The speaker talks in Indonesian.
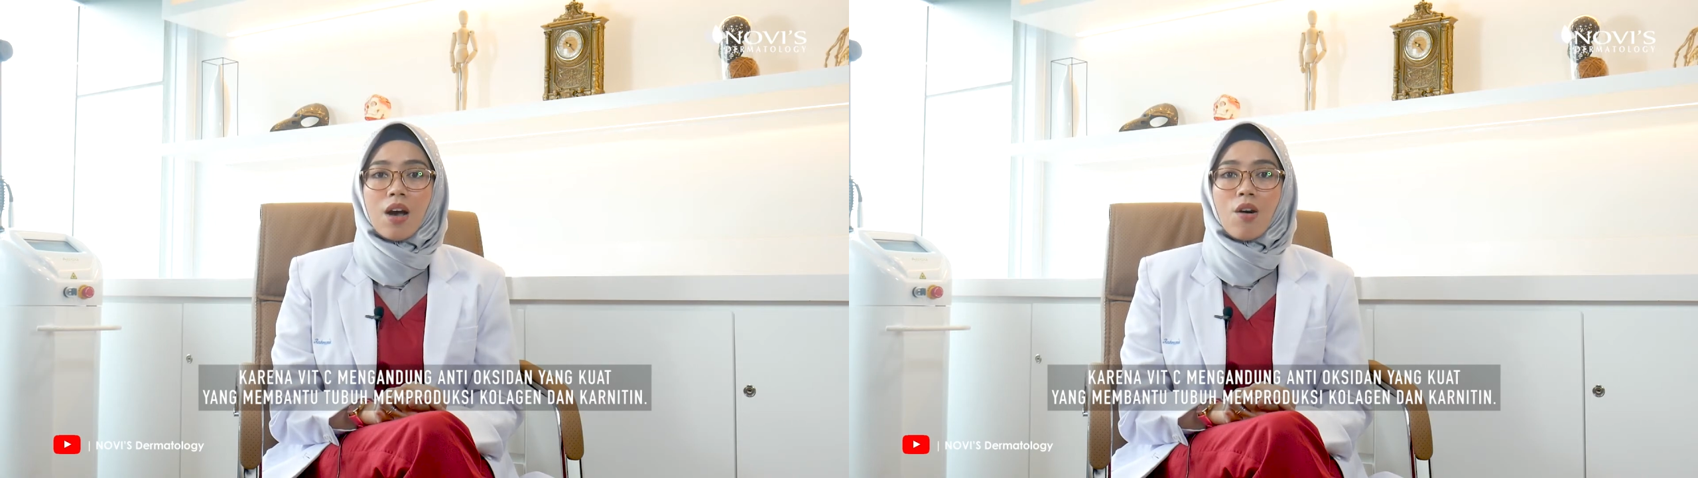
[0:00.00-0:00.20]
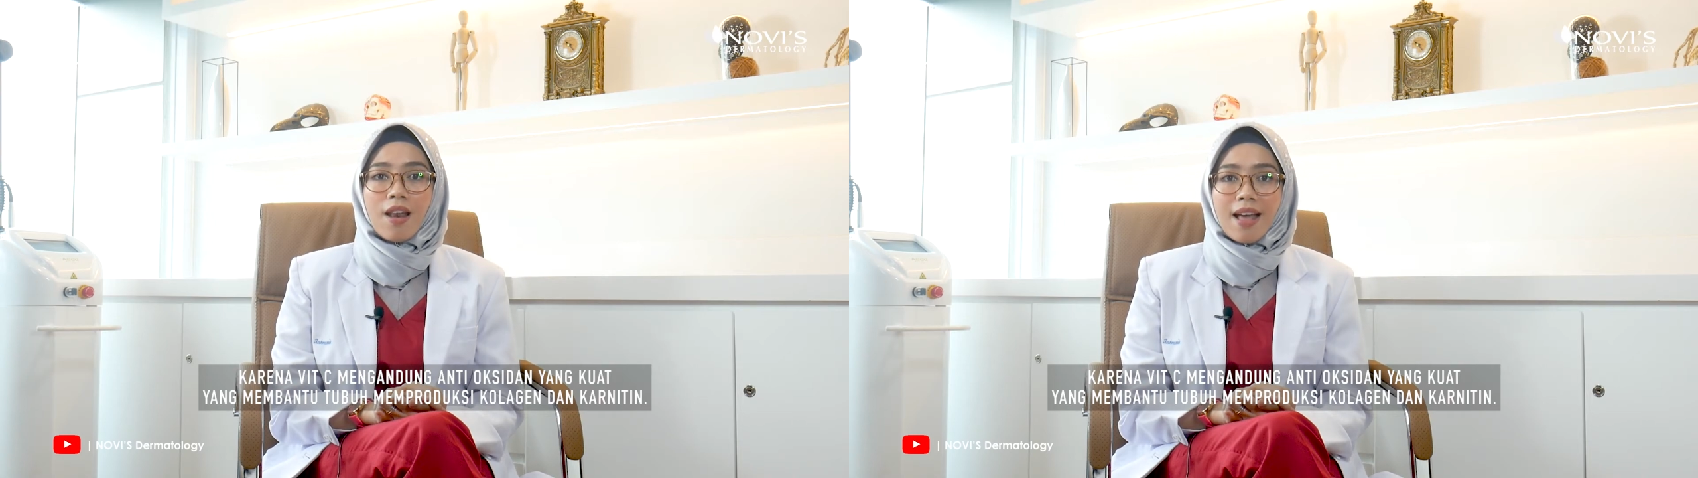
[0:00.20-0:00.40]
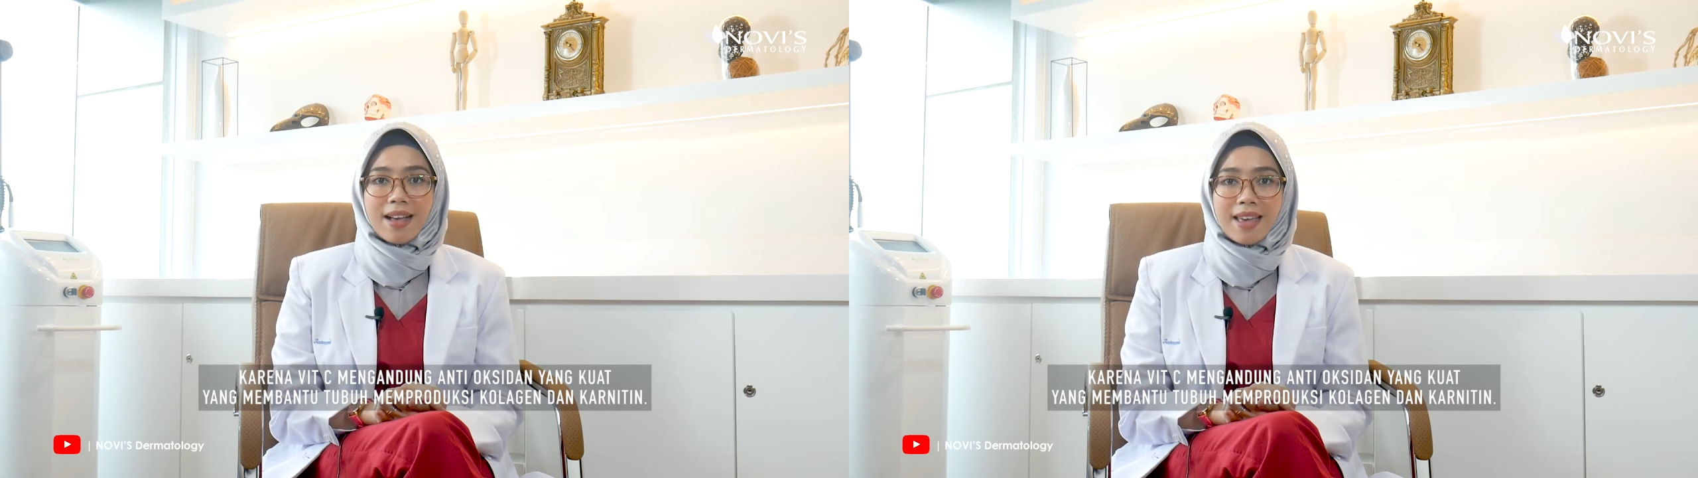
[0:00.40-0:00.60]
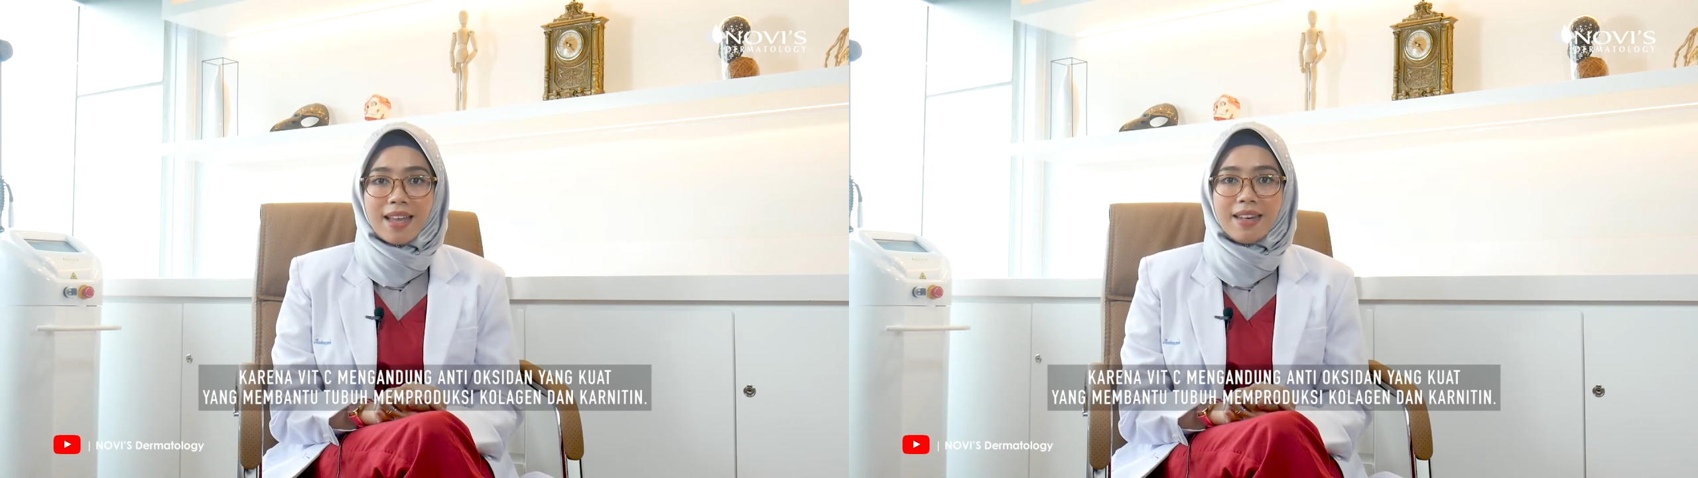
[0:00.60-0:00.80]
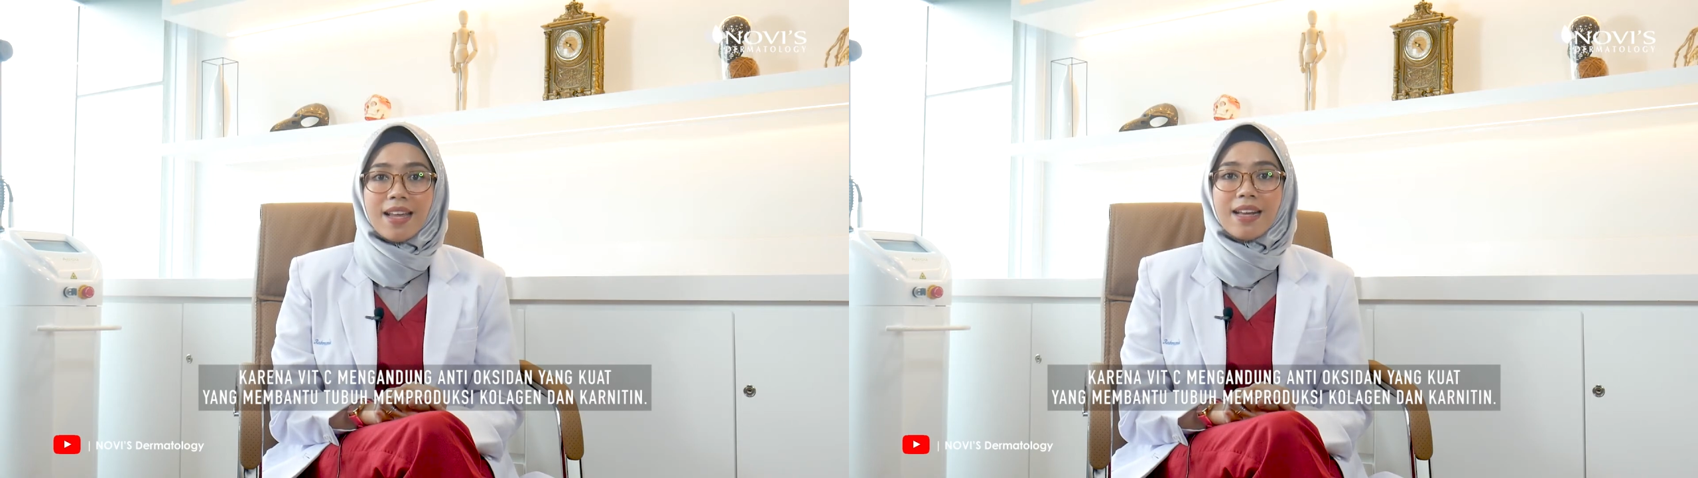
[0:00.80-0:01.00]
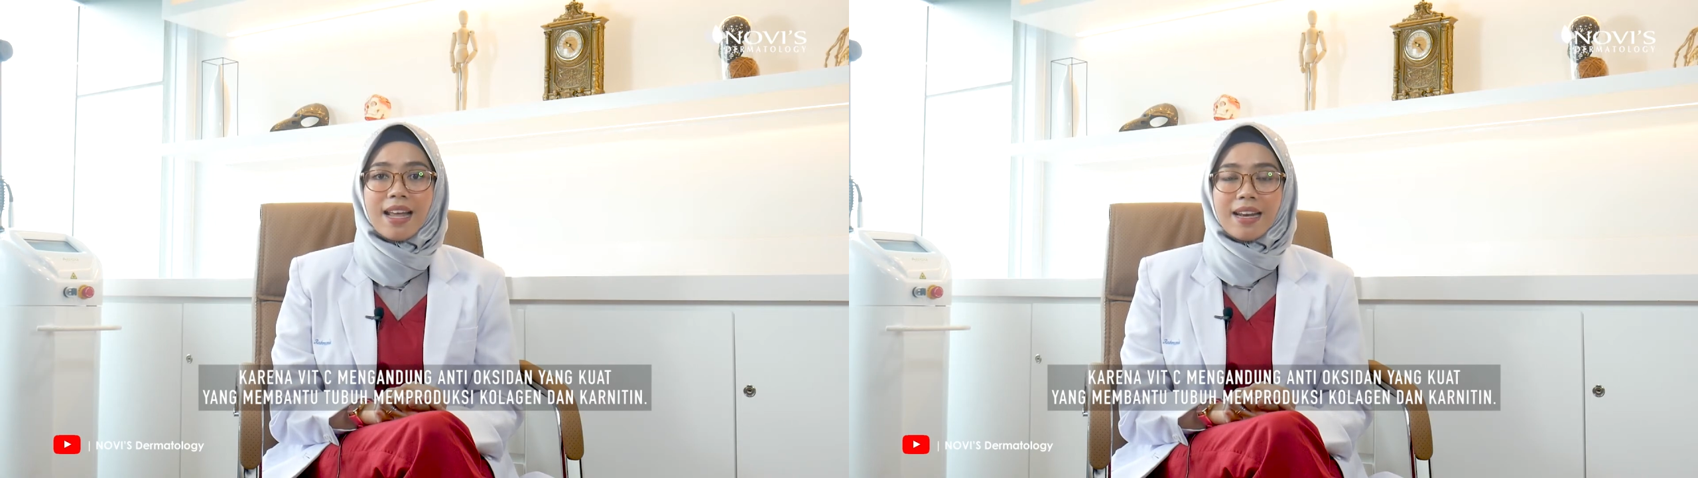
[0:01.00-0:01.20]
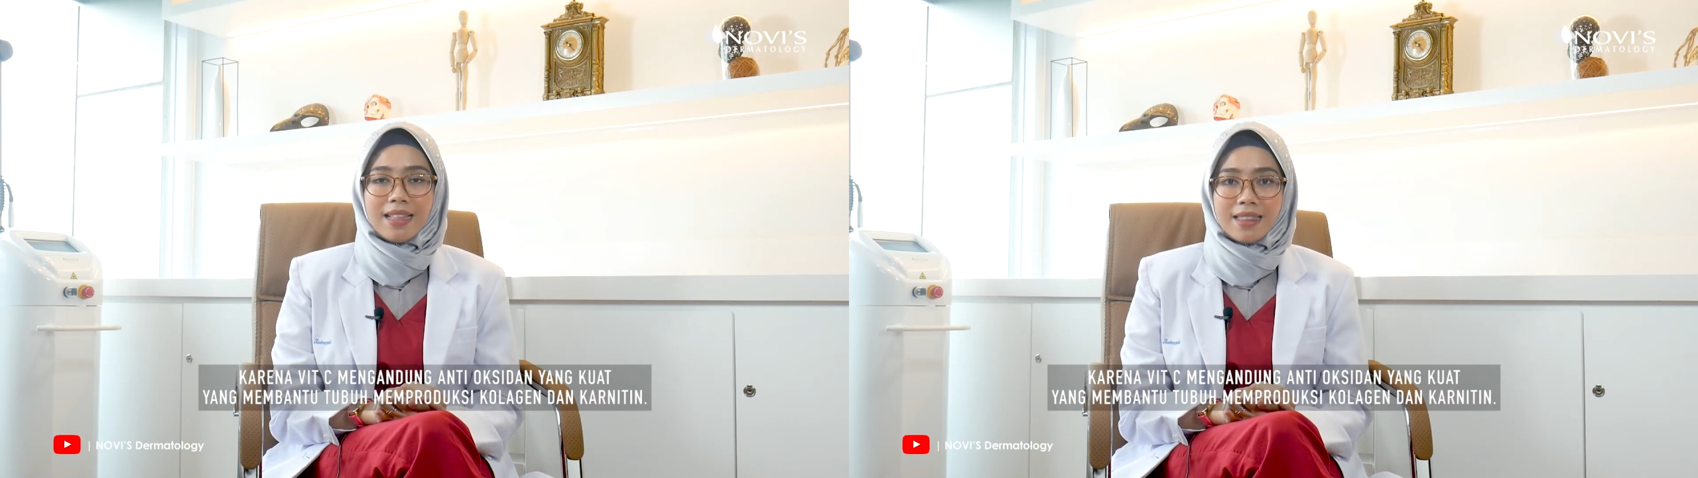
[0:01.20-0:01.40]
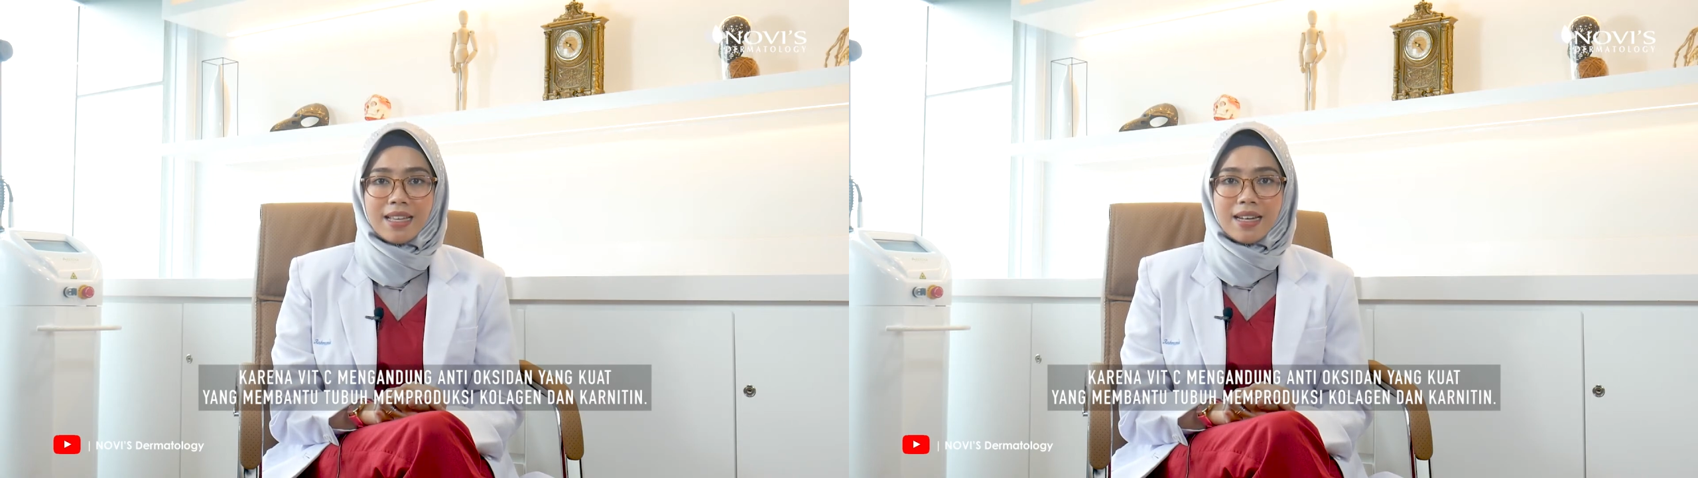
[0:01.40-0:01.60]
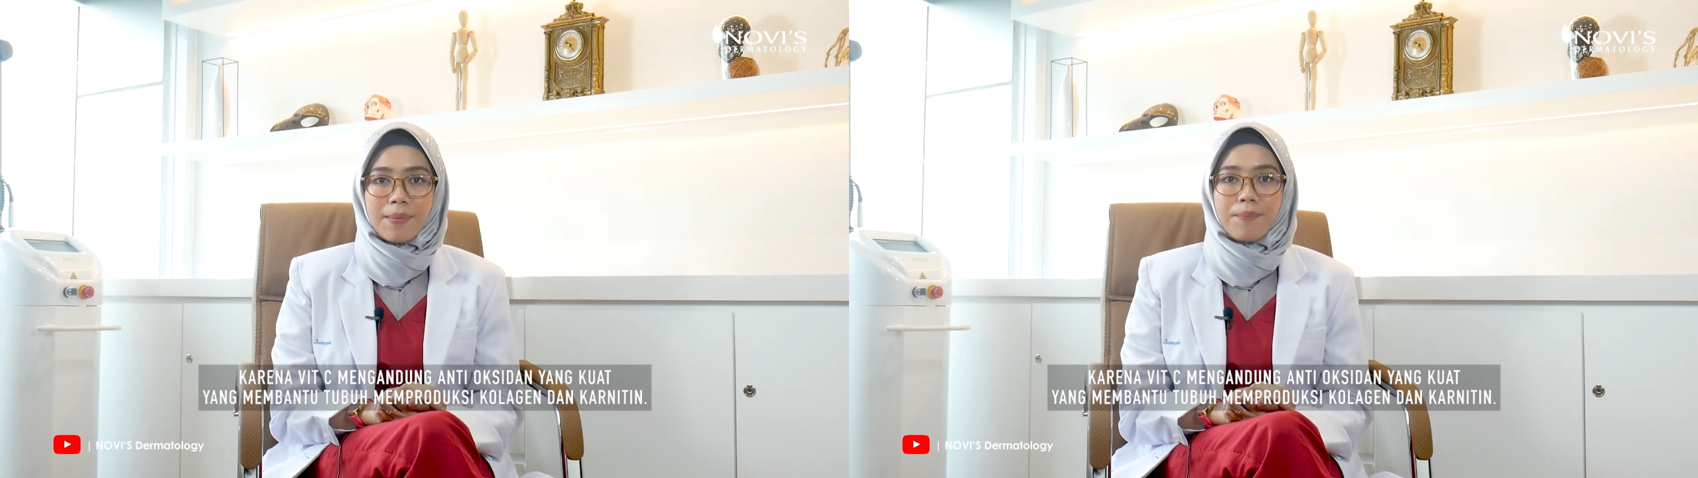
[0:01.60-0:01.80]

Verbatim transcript: kolagen dan karnitin.